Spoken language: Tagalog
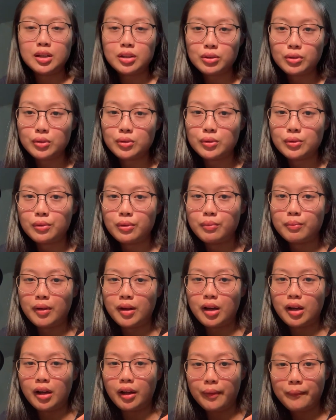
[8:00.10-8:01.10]
nito nung
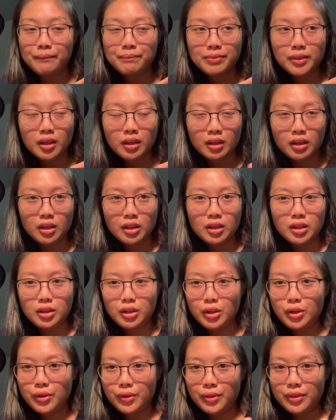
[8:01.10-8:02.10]
mga
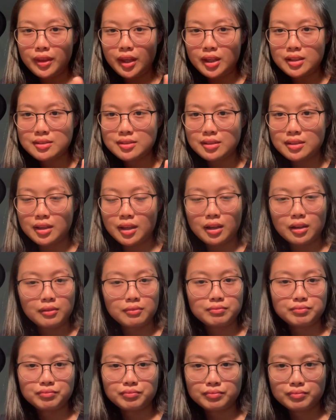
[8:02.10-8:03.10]
youth days niya.
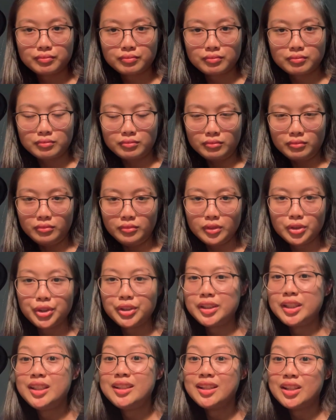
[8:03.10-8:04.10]

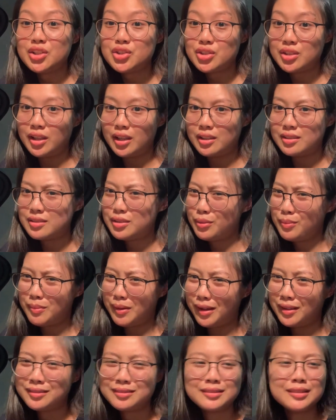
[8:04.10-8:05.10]
Or teenage days.
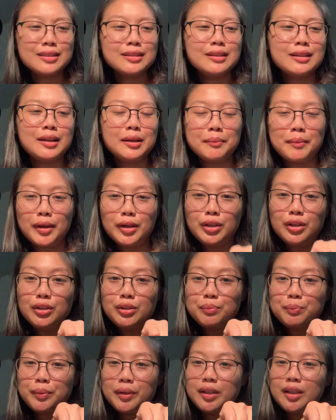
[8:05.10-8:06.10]
Diba? Pero
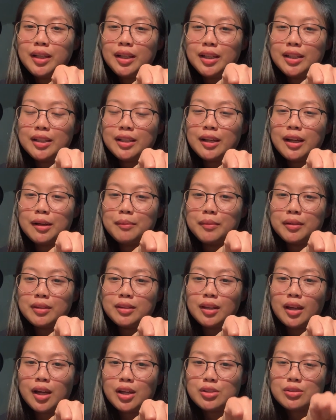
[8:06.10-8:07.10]
yung Perla
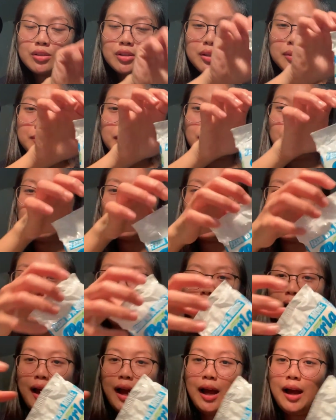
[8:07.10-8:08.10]
ginagamit niya. Actually, meron tong
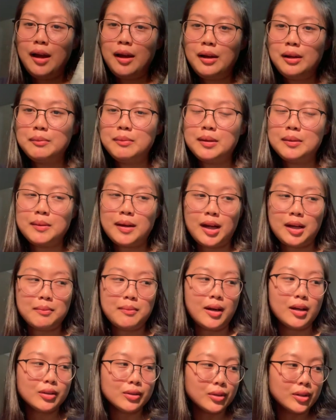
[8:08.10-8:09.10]
mahabang
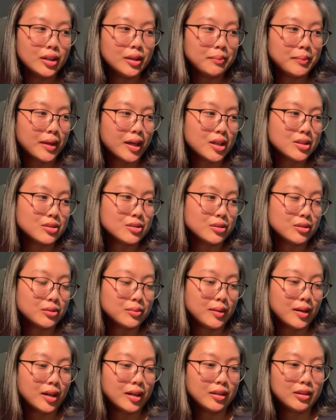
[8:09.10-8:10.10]
mahaba to. Ilang peraso
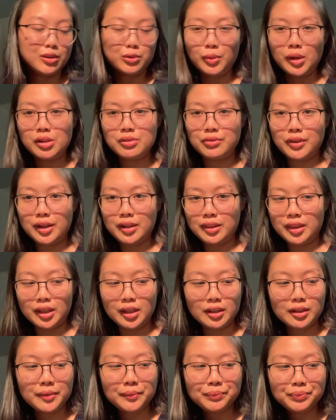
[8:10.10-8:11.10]
to? Mga 12, I
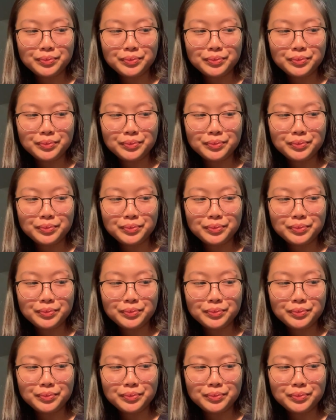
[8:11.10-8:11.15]
think.